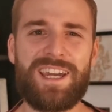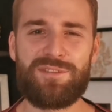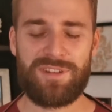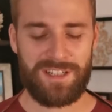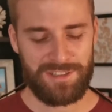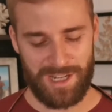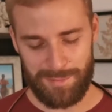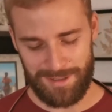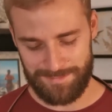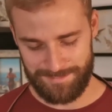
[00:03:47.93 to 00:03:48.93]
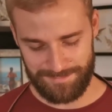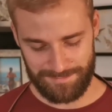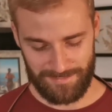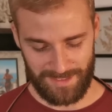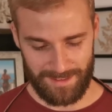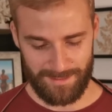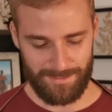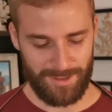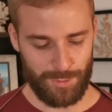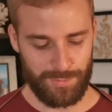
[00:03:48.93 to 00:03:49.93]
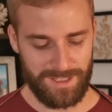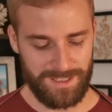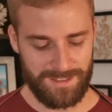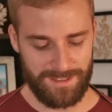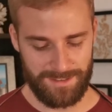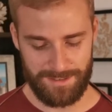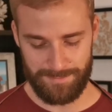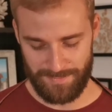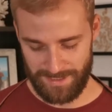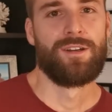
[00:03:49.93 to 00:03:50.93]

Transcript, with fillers: eigenwillig, aber warum nicht? Ne?